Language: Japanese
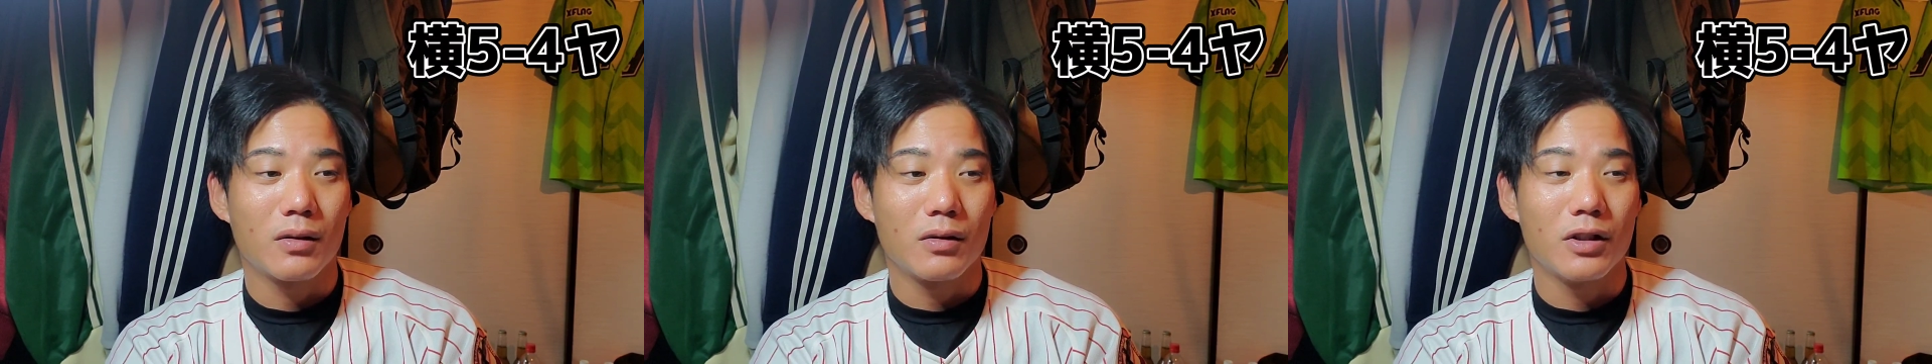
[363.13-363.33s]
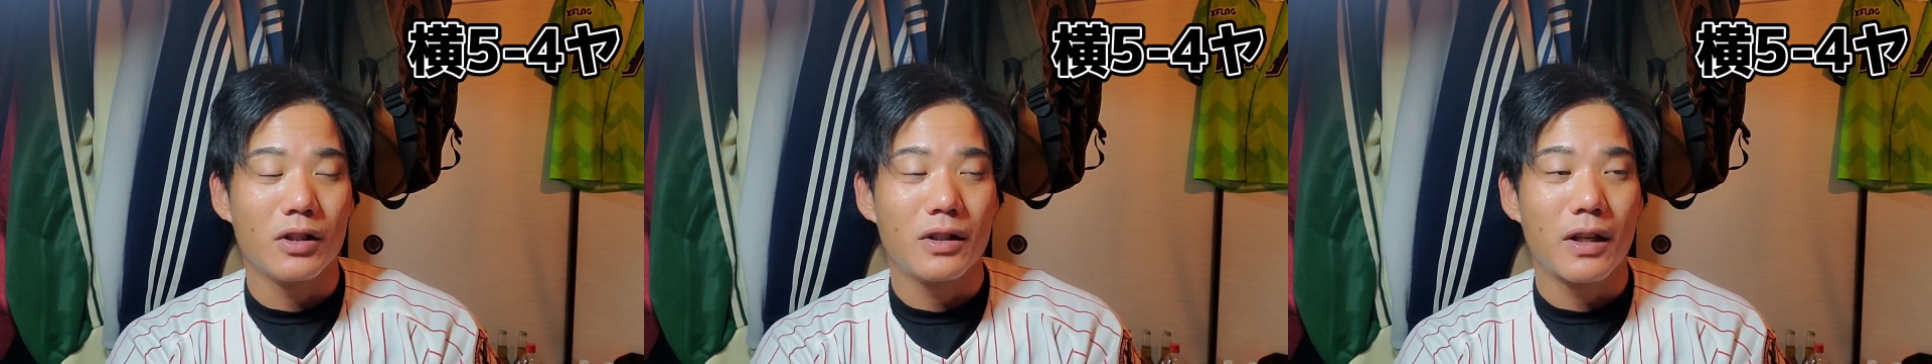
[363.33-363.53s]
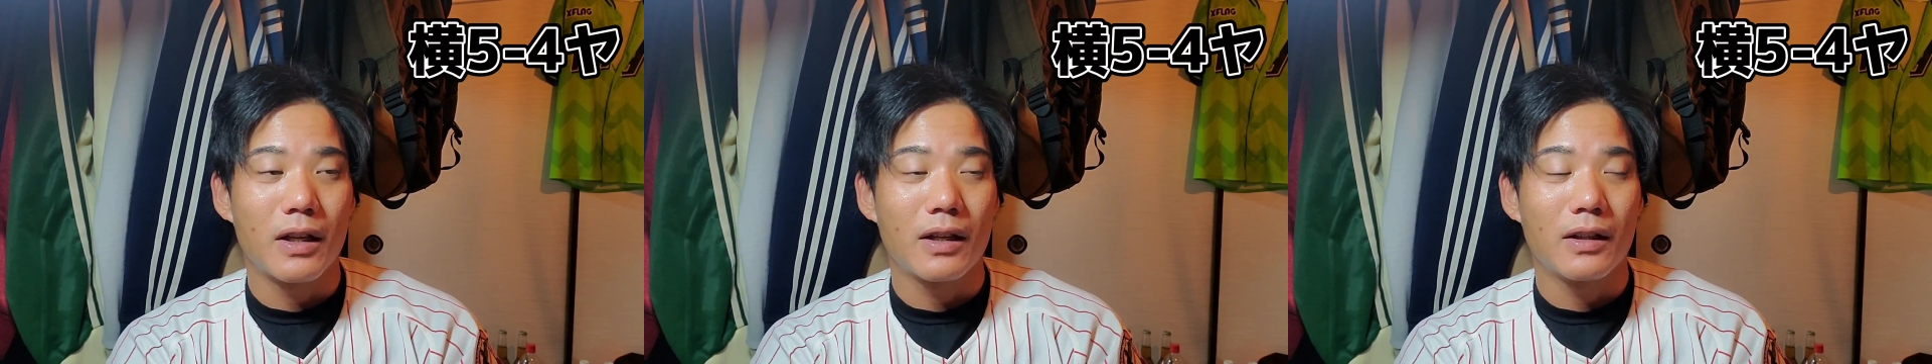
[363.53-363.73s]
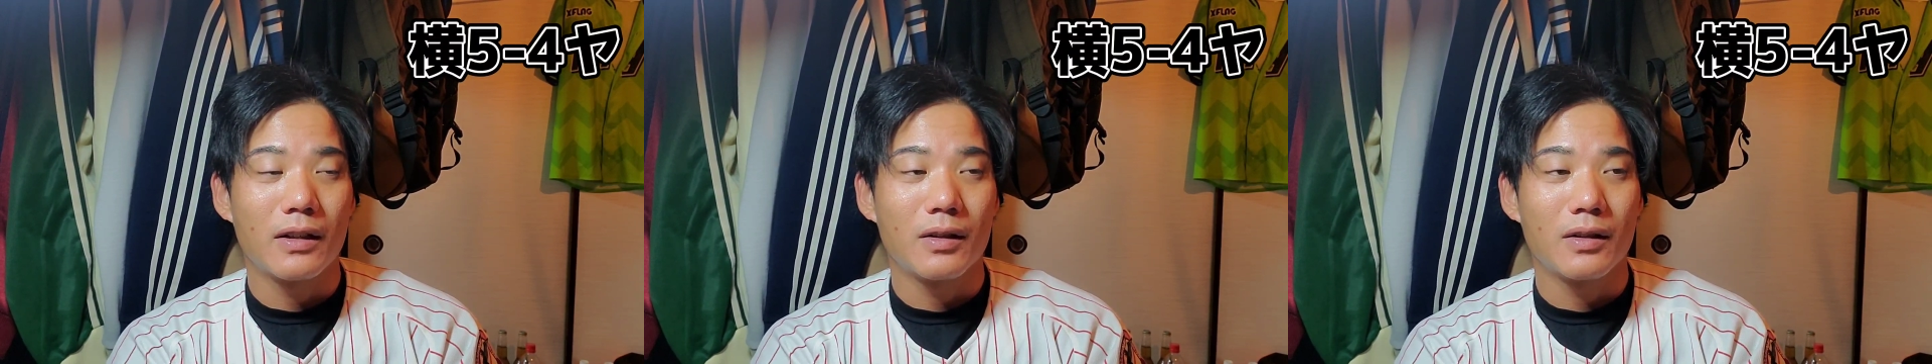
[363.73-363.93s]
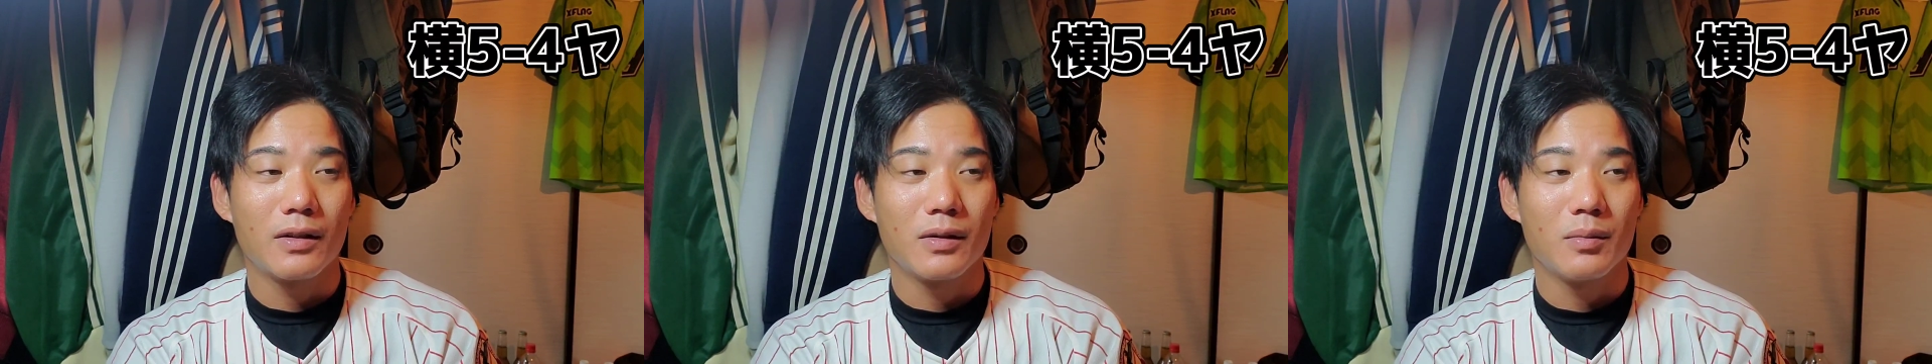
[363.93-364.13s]
と、2
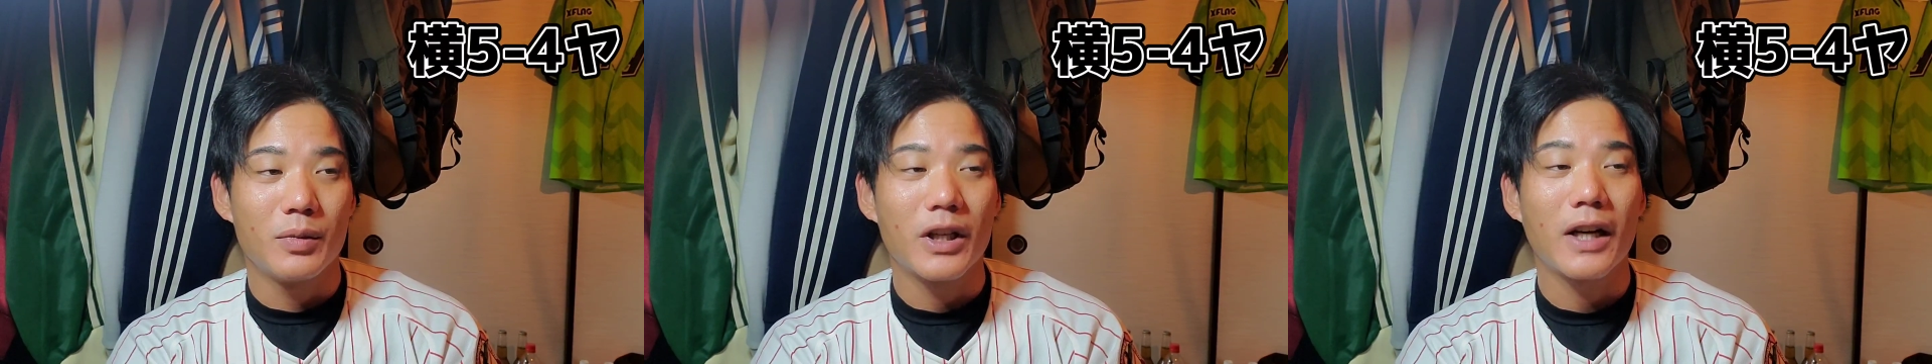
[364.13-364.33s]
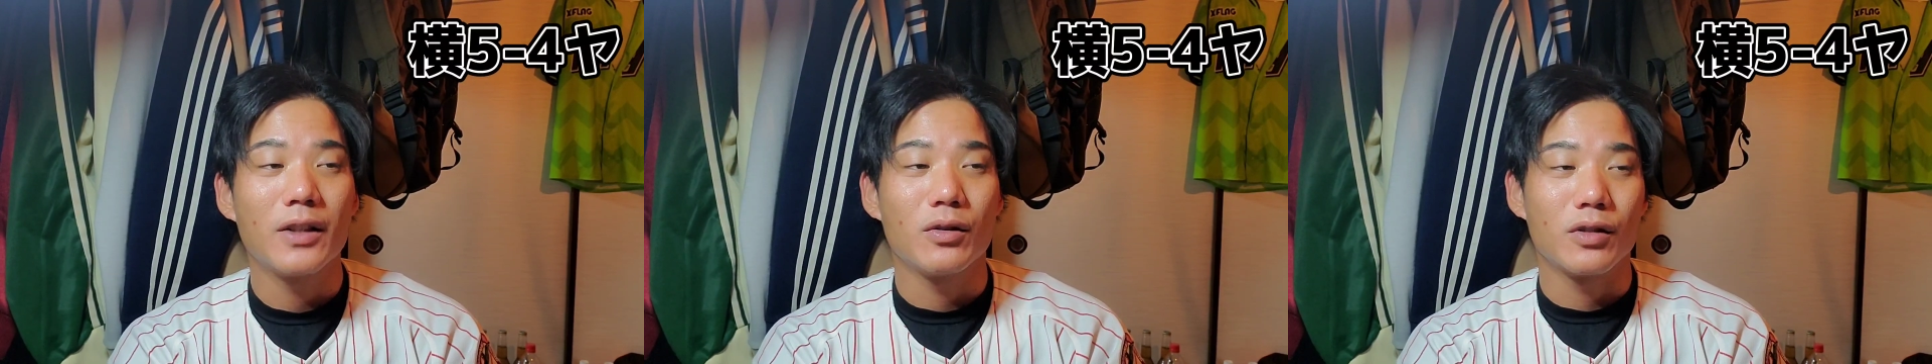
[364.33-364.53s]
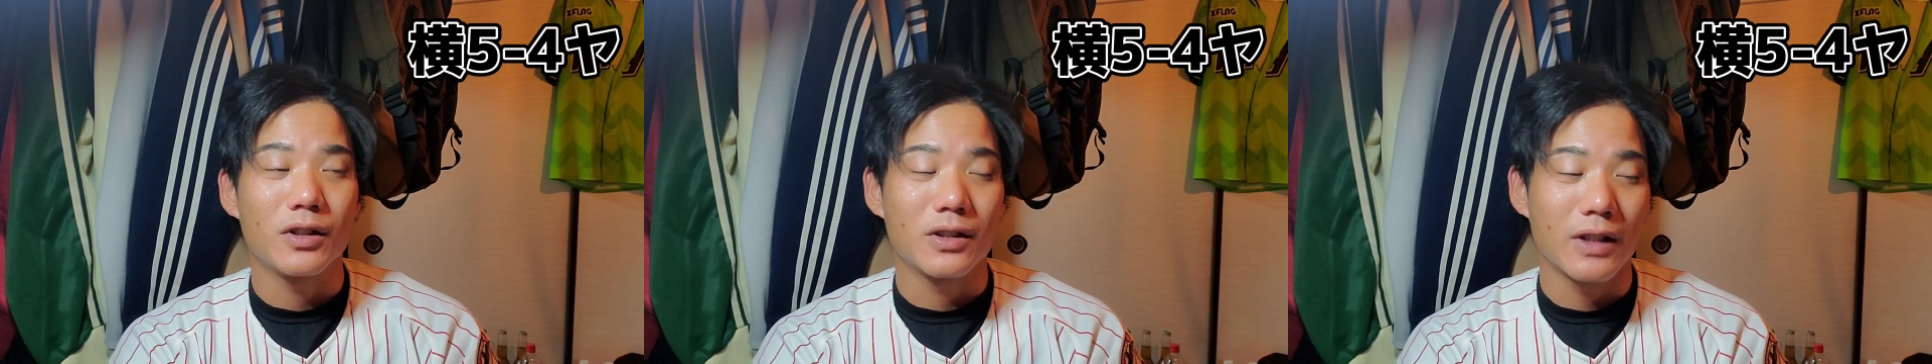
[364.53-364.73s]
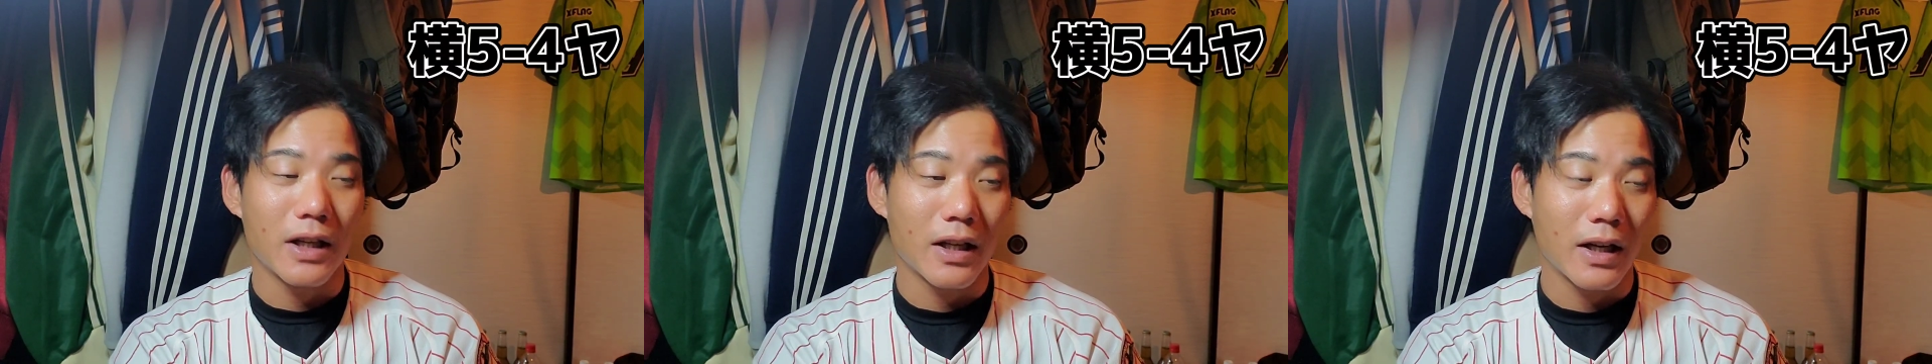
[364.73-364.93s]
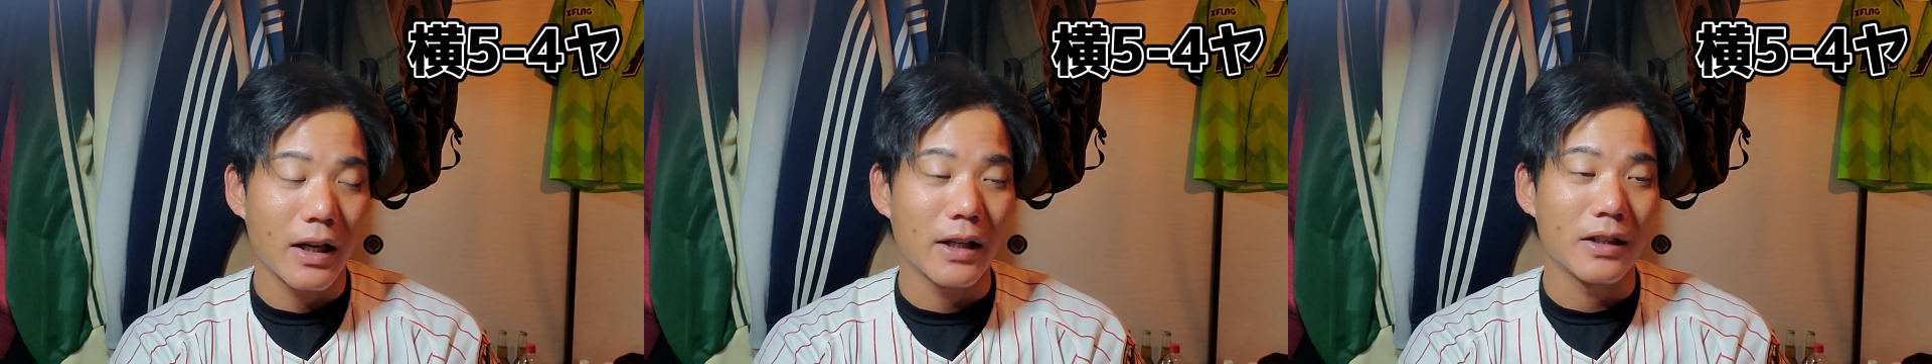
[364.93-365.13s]
点ビハインドです
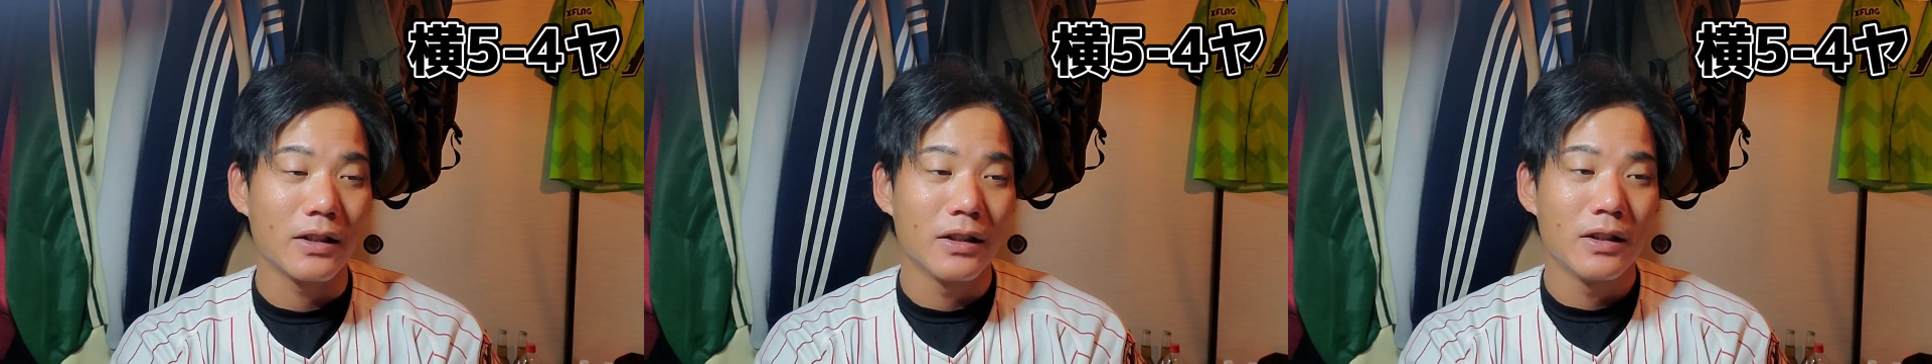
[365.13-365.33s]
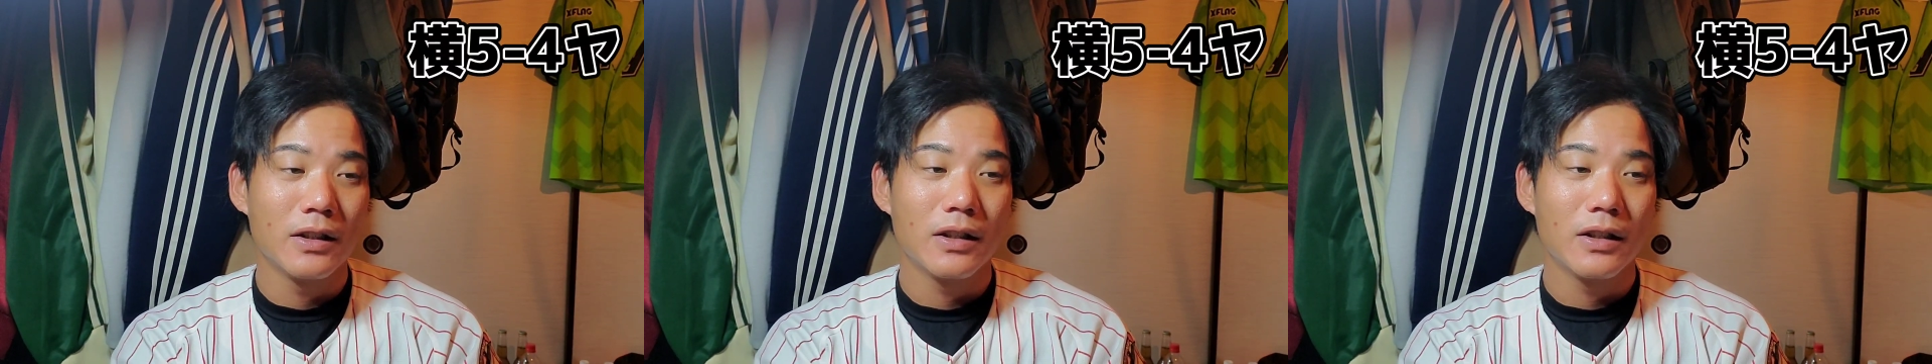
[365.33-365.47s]
ね。はい。